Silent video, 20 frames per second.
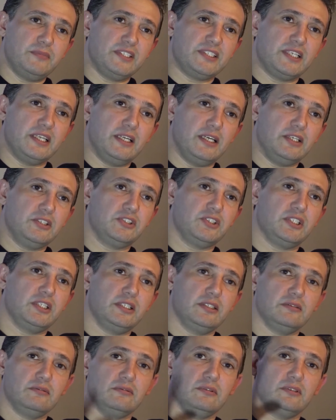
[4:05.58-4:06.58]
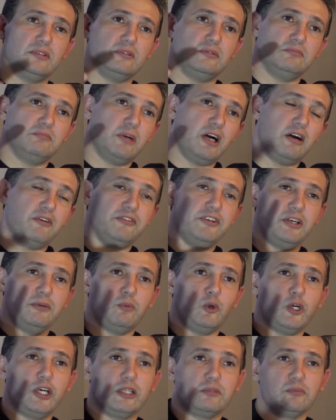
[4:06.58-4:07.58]
mesela işte
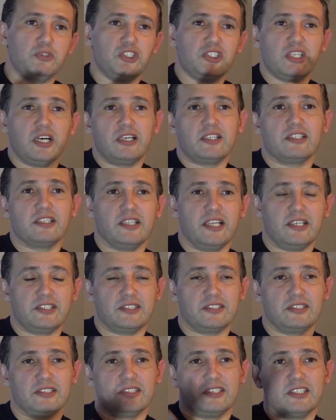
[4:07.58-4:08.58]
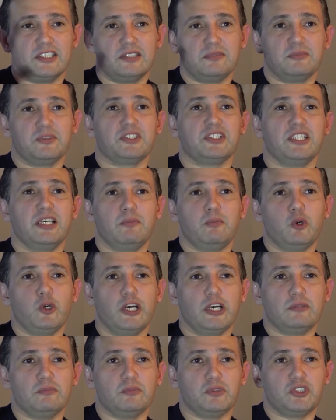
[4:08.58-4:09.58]
maviye boyanmış tanrılar, kırmızıya
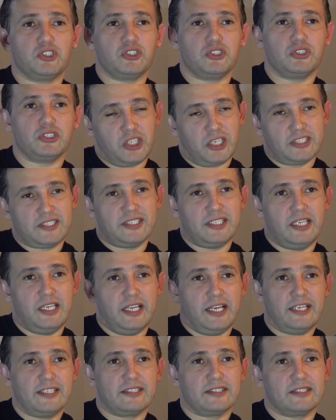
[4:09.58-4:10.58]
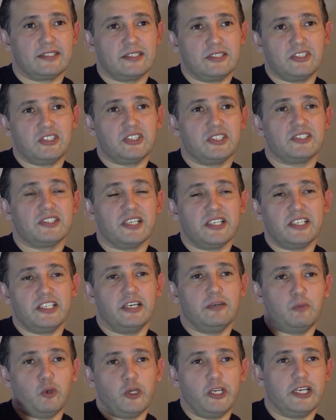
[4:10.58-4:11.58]
boyanmış asiller, işte
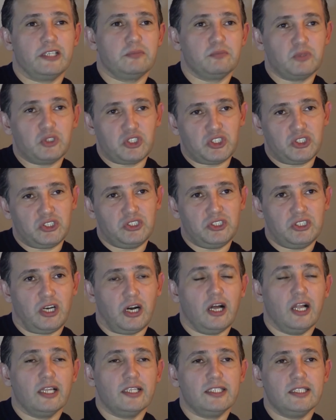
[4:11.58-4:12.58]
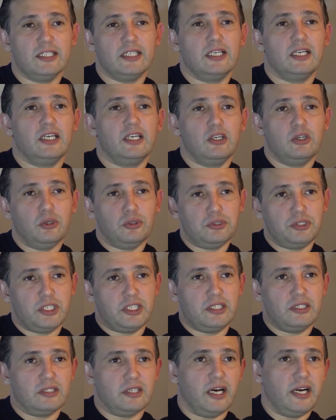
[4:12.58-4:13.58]
sarıya boyanmış halk. O
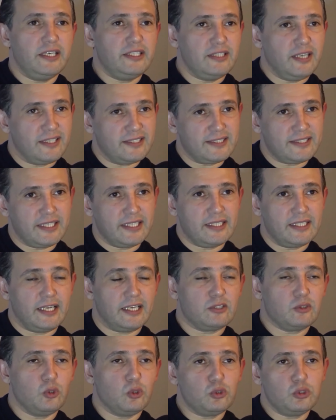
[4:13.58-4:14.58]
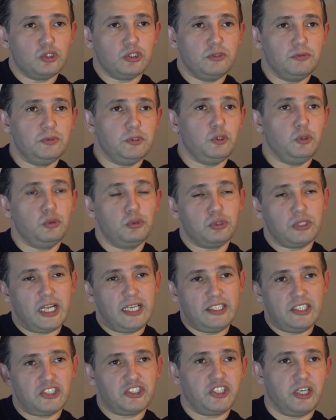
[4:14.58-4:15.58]
şekilde aynı Azteklerde olduğu gibi
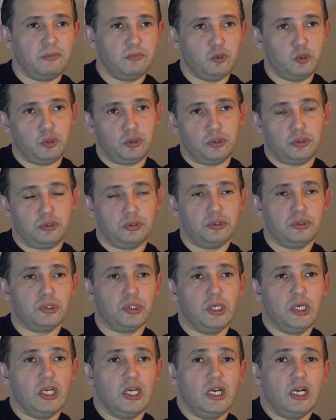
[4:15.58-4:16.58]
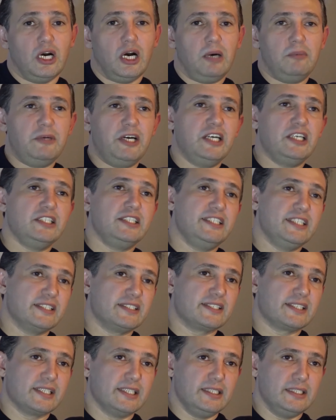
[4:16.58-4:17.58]
kültürel yaşam görüyoruz. Ama
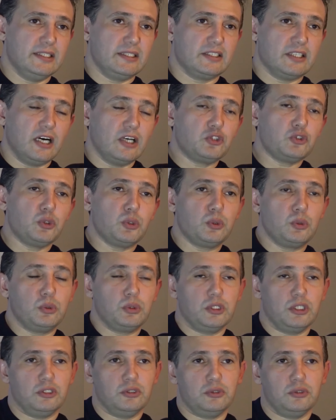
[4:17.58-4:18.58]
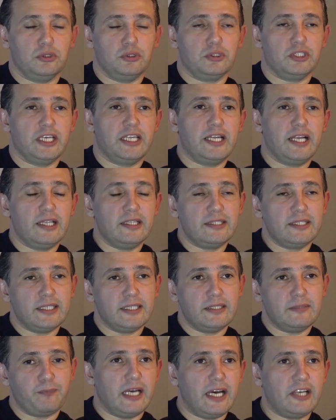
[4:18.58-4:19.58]
yazı daha çok kullanılıyor.
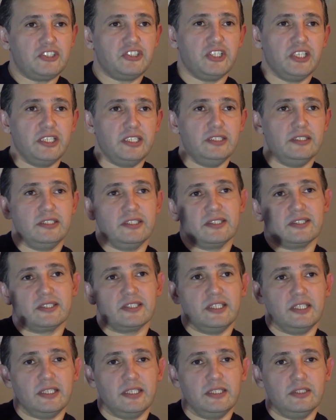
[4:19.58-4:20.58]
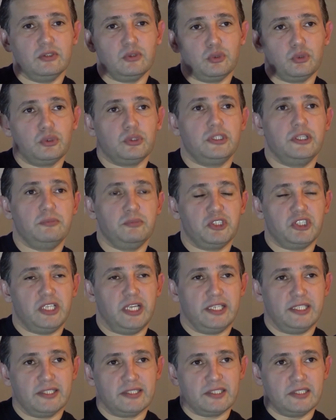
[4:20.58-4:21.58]
Genelde her şeyi yazıyla
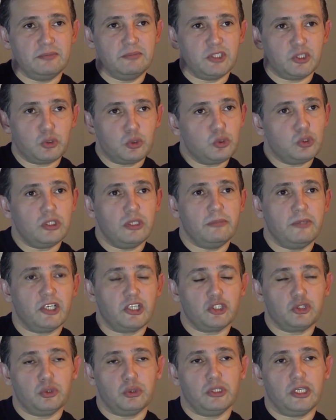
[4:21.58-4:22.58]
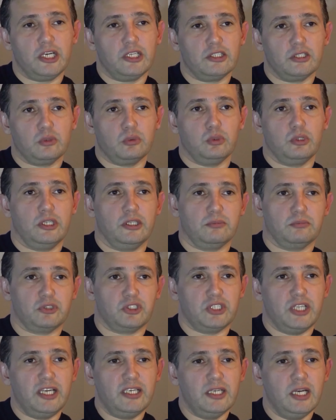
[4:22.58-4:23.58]
süslemişler. Yazıyı bir süsleme aracı olarak da
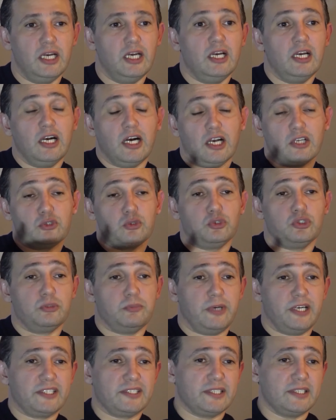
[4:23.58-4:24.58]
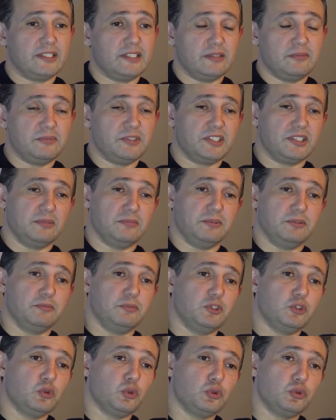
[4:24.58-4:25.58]
kullanmışlar. Az önce bahsettiğimiz gibi
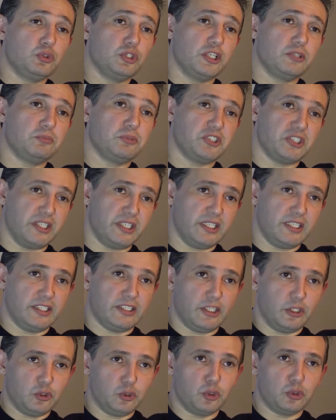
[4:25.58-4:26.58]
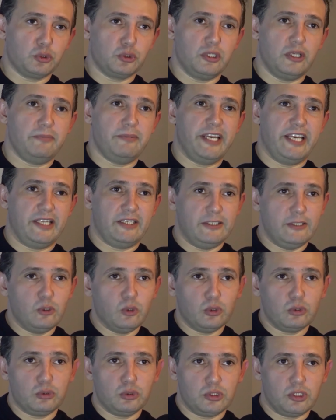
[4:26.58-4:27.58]
1970'lere kadar çözülemeyen, ne
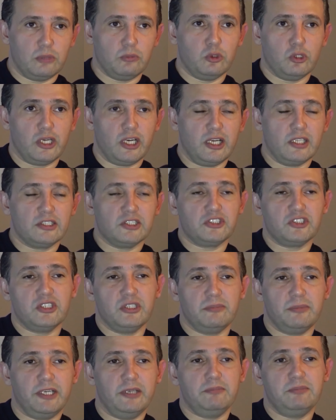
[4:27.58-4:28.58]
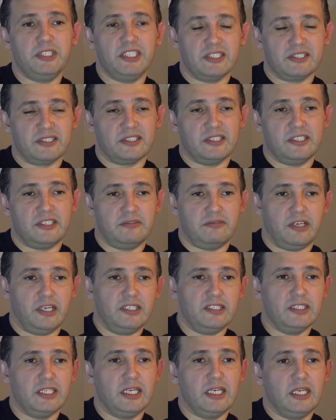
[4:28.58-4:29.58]
olduğu tam olarak anlaşılamayan bir yazıları
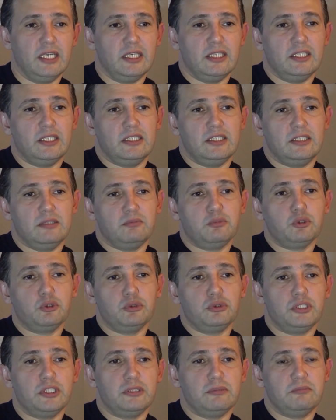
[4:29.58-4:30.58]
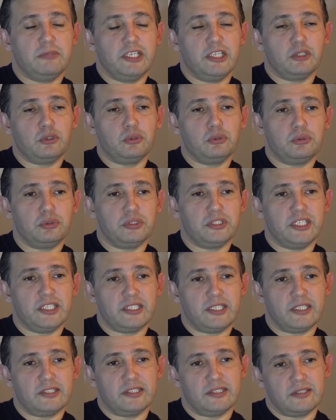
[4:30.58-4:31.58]
var. Ee, bugün de Maya kültürü
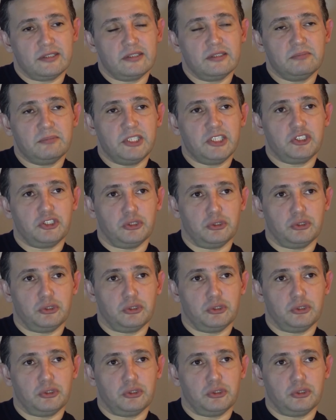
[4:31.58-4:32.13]
tekrar tanıtılmaya